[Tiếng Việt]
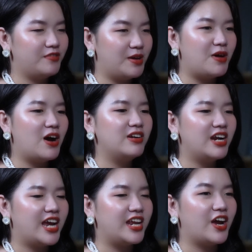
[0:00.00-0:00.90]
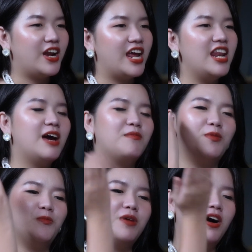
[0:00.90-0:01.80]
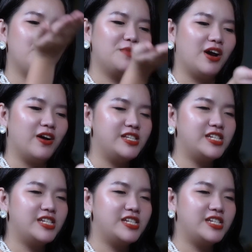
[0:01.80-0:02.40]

Và món này hồi nãy là một món em gọi